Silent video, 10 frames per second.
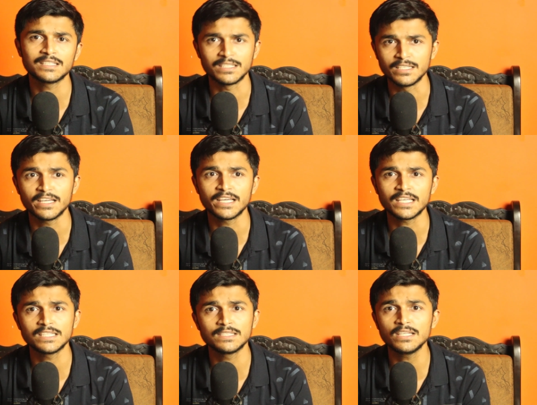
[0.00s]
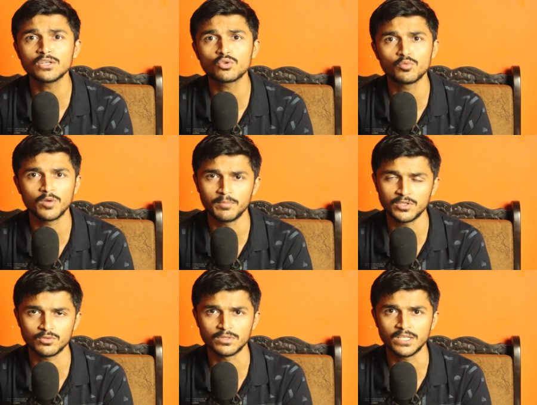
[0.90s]
खासियत यह है कि तीन क्रू
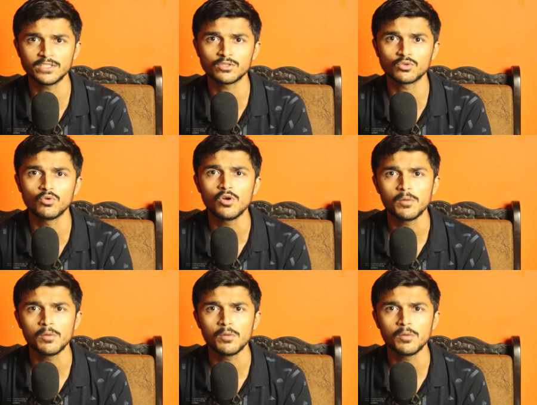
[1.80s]
मेंबर्स होते हैं जिनको